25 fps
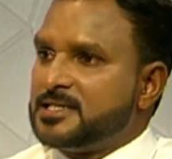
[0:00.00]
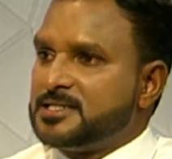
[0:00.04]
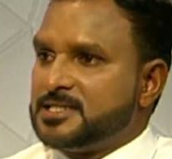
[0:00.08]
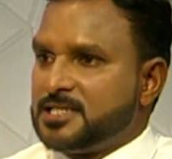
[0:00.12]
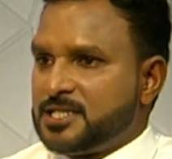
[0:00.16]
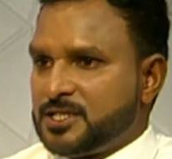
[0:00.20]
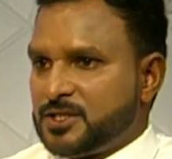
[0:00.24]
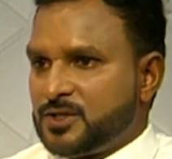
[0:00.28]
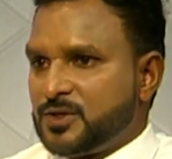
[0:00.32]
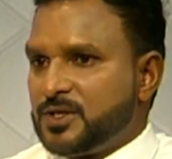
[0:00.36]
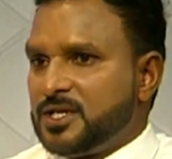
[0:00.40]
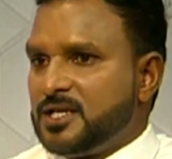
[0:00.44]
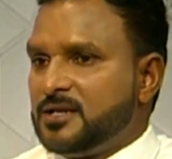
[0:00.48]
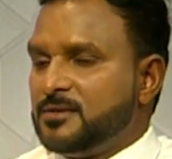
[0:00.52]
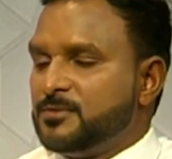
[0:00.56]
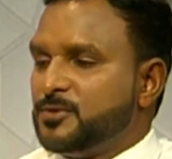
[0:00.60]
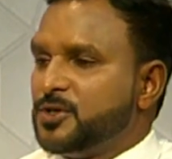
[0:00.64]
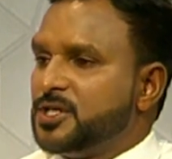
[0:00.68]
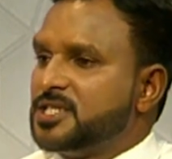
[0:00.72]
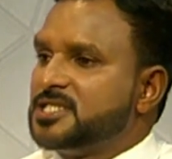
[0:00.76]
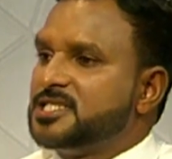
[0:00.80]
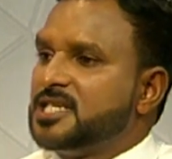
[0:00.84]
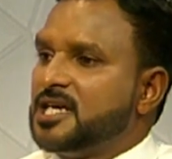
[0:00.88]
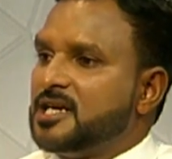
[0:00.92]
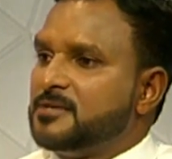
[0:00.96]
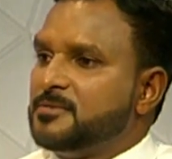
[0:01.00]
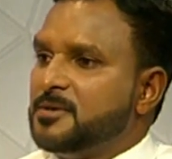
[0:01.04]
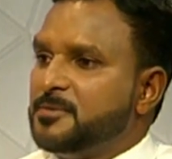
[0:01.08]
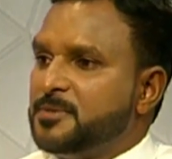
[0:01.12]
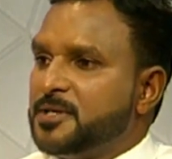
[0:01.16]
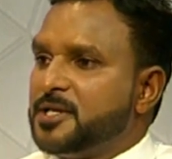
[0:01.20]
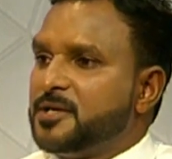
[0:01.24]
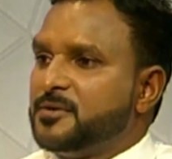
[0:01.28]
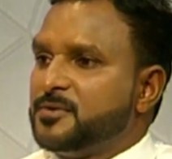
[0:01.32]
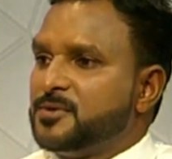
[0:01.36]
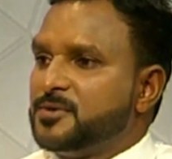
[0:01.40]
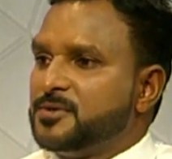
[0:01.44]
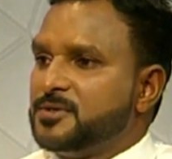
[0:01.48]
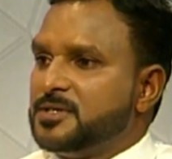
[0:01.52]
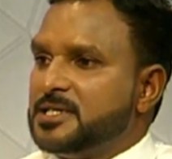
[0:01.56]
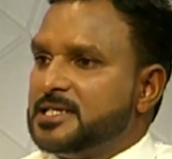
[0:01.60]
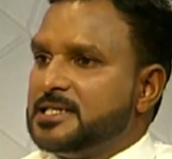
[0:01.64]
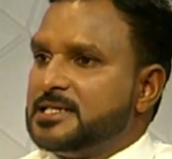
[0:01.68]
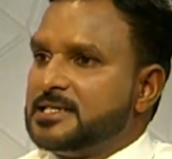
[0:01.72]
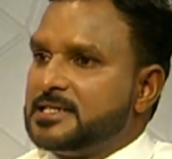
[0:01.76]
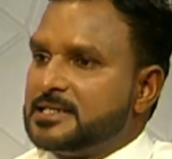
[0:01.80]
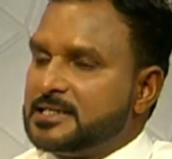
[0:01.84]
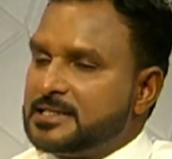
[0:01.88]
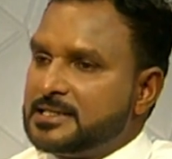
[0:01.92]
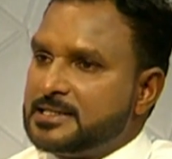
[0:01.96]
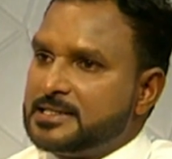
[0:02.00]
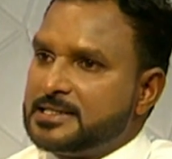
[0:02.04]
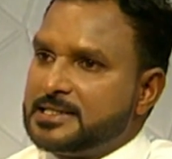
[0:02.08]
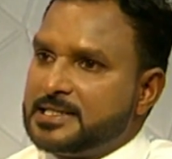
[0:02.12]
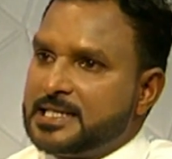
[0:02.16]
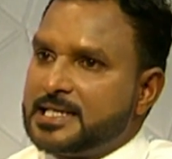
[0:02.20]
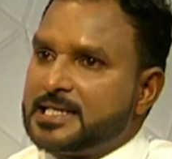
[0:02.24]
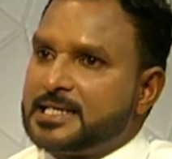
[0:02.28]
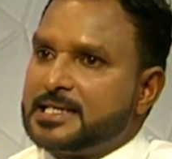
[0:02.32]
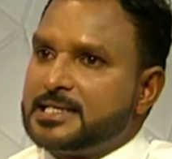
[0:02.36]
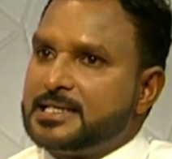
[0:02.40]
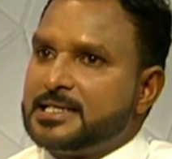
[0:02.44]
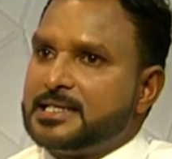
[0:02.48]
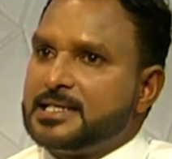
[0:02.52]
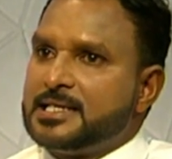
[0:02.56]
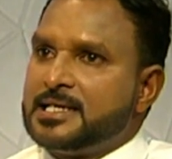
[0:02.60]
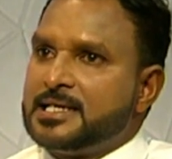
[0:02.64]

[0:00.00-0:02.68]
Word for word: சிறு தொழில் முயற்சியாண்மை பிரிவு இன்று இன்னைக்கு